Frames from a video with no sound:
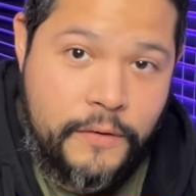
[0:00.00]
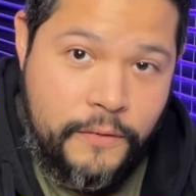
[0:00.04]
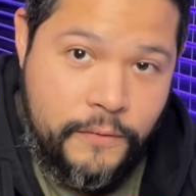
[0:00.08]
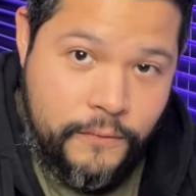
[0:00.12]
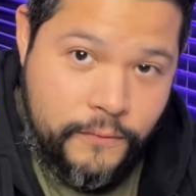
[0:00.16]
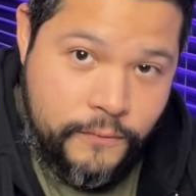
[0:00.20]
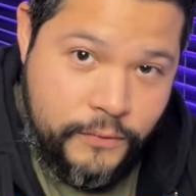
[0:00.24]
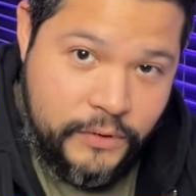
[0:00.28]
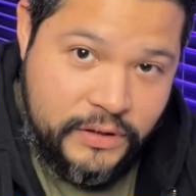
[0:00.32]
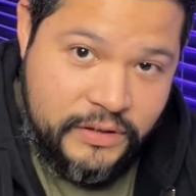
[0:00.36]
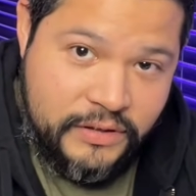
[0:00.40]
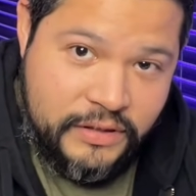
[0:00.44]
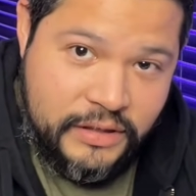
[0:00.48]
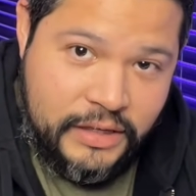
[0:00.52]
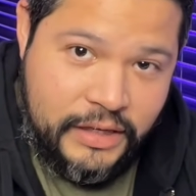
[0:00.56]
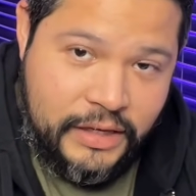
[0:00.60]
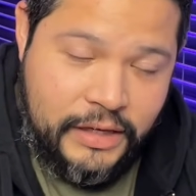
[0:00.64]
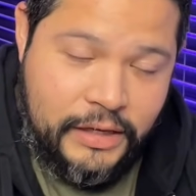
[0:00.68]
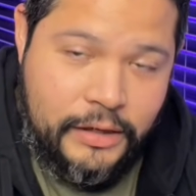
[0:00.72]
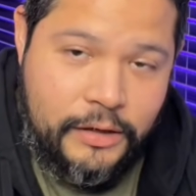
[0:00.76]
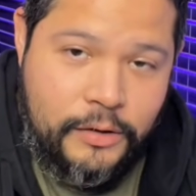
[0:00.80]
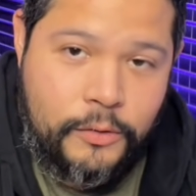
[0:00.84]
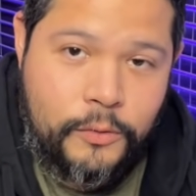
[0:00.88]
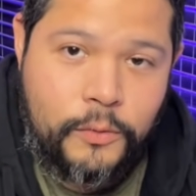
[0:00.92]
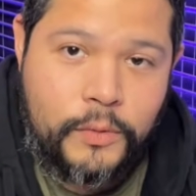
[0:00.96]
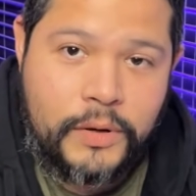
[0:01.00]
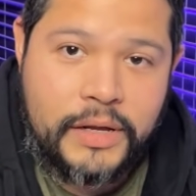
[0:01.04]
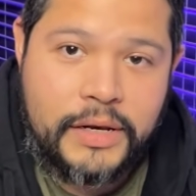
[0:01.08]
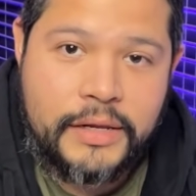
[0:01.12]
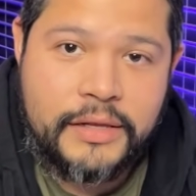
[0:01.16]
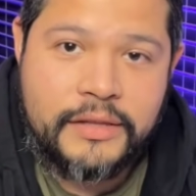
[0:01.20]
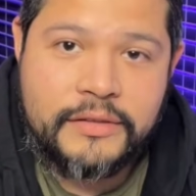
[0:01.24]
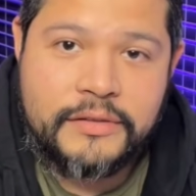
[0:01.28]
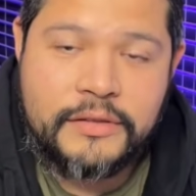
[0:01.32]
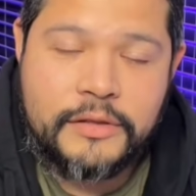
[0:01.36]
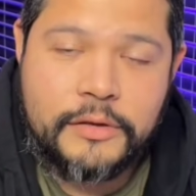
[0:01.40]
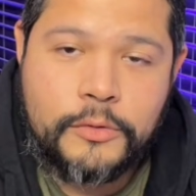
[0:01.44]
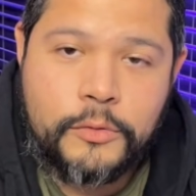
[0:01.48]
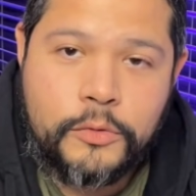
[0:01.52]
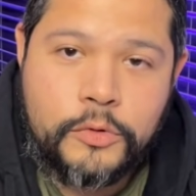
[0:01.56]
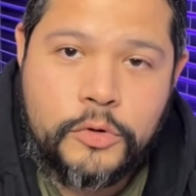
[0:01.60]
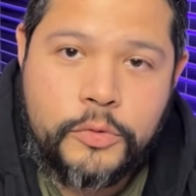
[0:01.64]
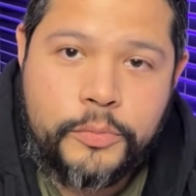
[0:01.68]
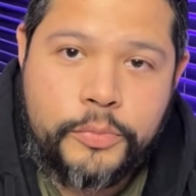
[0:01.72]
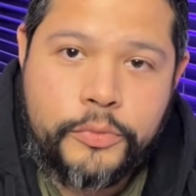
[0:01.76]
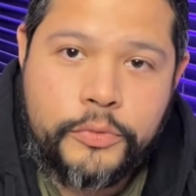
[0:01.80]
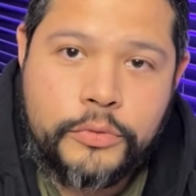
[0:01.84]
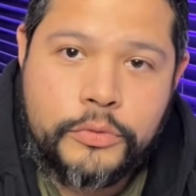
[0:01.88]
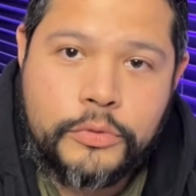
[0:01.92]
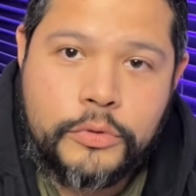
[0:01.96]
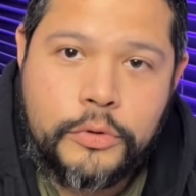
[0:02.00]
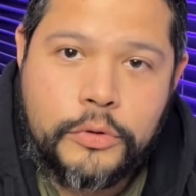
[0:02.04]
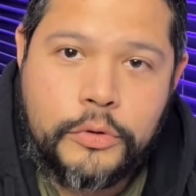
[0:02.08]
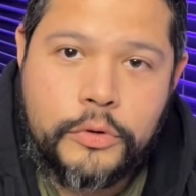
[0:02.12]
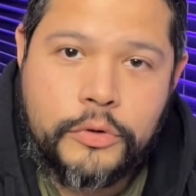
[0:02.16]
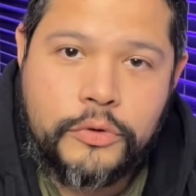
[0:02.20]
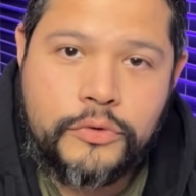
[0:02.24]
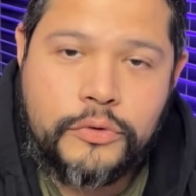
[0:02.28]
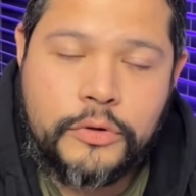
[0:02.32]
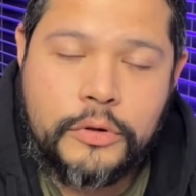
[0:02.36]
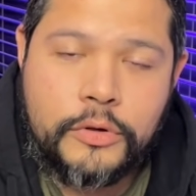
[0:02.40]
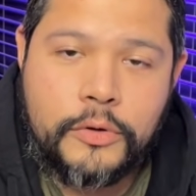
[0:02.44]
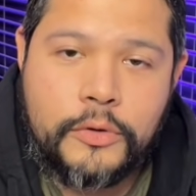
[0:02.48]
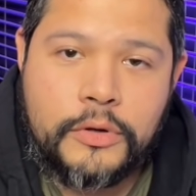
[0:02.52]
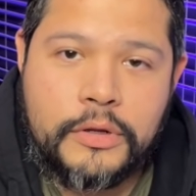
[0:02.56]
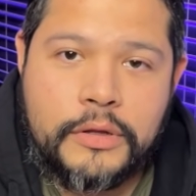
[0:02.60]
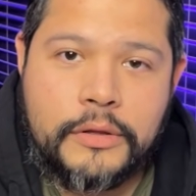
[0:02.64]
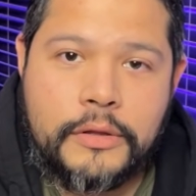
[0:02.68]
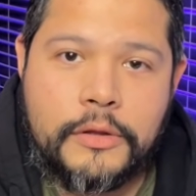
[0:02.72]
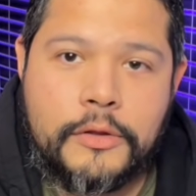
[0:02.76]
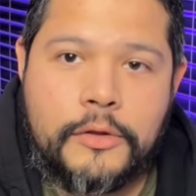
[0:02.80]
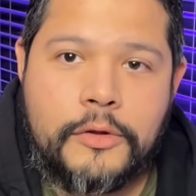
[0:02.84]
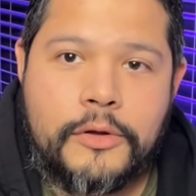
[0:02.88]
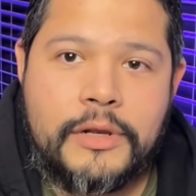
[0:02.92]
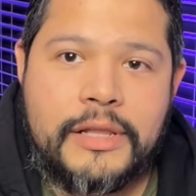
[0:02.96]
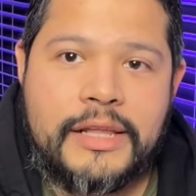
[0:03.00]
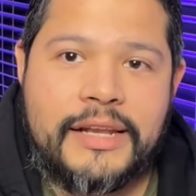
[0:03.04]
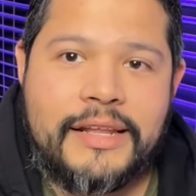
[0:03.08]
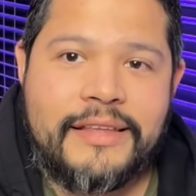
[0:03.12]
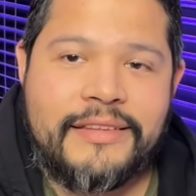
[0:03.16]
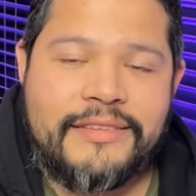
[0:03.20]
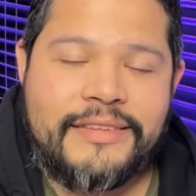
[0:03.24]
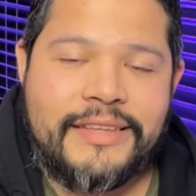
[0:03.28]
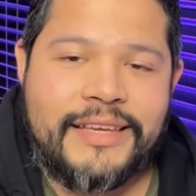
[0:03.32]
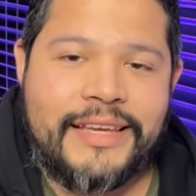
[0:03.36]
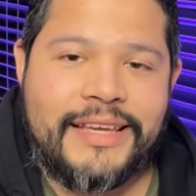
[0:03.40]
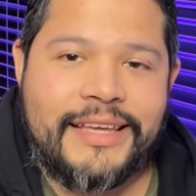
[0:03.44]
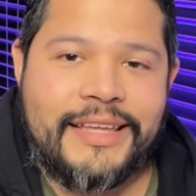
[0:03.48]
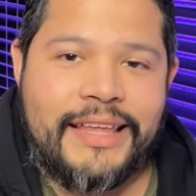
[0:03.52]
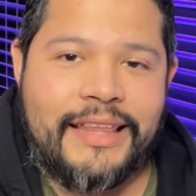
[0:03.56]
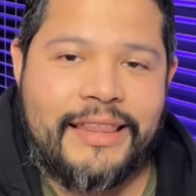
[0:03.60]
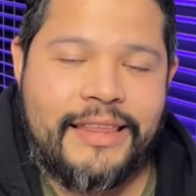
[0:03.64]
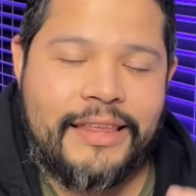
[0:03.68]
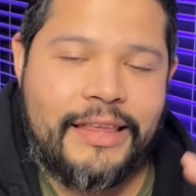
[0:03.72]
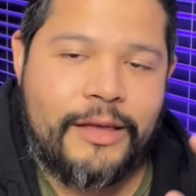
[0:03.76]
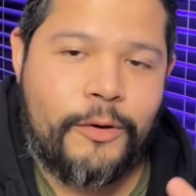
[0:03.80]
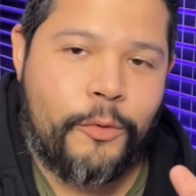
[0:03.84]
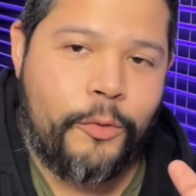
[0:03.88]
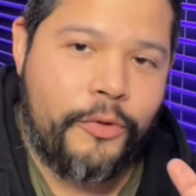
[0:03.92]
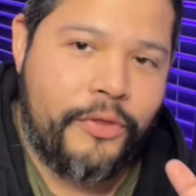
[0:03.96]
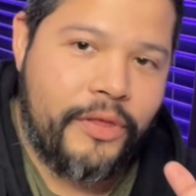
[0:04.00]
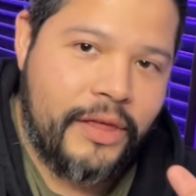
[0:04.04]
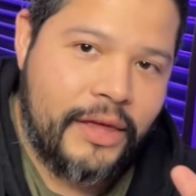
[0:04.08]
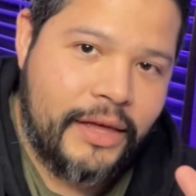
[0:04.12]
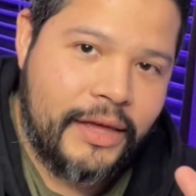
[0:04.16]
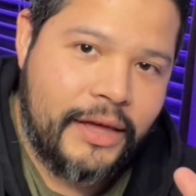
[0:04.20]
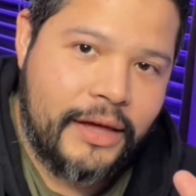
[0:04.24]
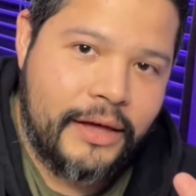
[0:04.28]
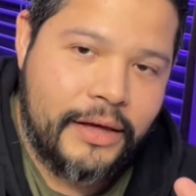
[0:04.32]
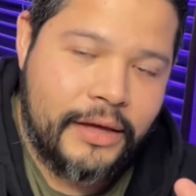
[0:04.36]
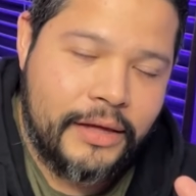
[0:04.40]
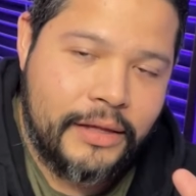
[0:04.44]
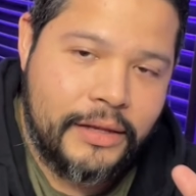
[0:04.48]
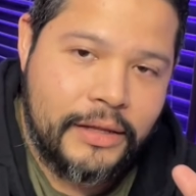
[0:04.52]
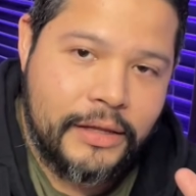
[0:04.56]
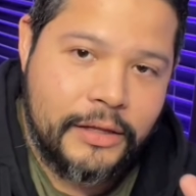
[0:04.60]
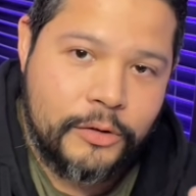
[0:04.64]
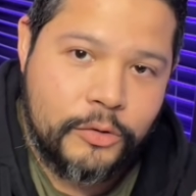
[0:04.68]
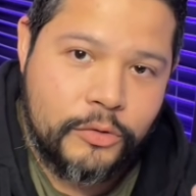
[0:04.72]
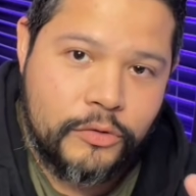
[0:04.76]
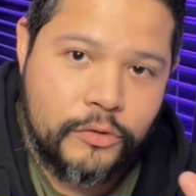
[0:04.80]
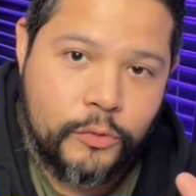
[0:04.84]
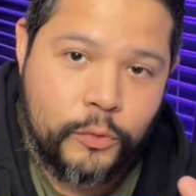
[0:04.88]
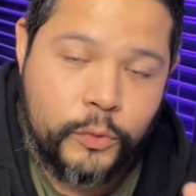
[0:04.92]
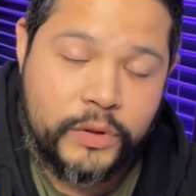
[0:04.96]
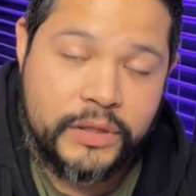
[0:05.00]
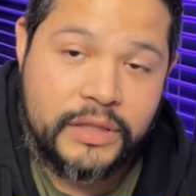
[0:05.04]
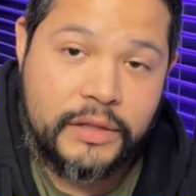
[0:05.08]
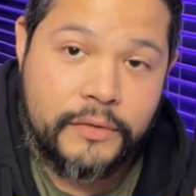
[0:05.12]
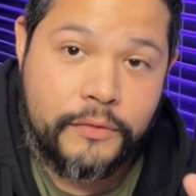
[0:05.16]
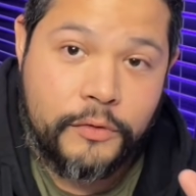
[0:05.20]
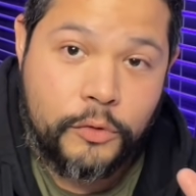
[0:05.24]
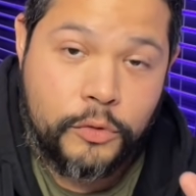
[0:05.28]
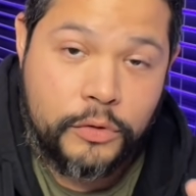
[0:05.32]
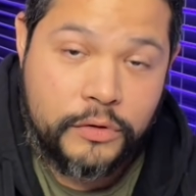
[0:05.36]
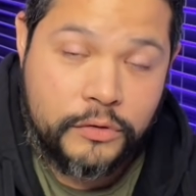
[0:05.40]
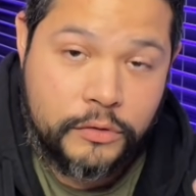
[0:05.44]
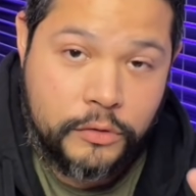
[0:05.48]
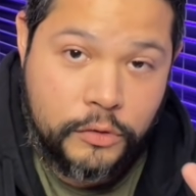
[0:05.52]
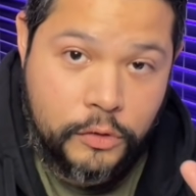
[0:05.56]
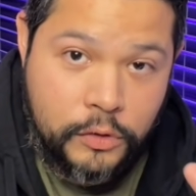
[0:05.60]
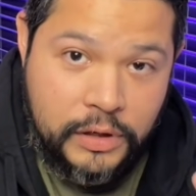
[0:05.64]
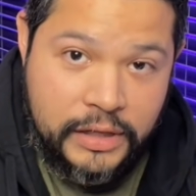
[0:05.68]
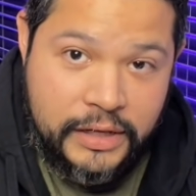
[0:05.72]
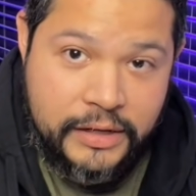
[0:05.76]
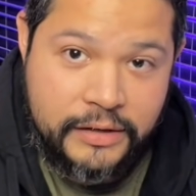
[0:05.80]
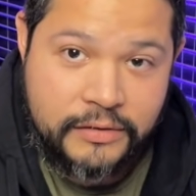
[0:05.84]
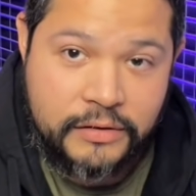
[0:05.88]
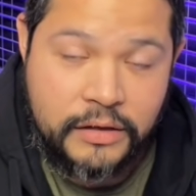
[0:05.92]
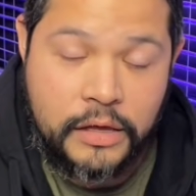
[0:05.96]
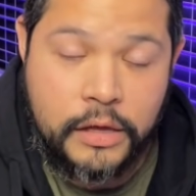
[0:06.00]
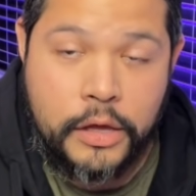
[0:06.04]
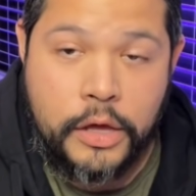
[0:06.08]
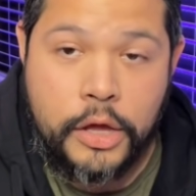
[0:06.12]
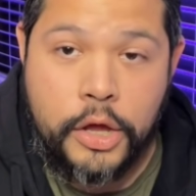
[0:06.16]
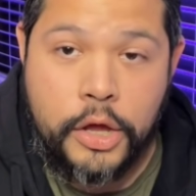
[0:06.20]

física, el cual es de 1.2 trillones de dólares y que adjudica 550 billones de dólares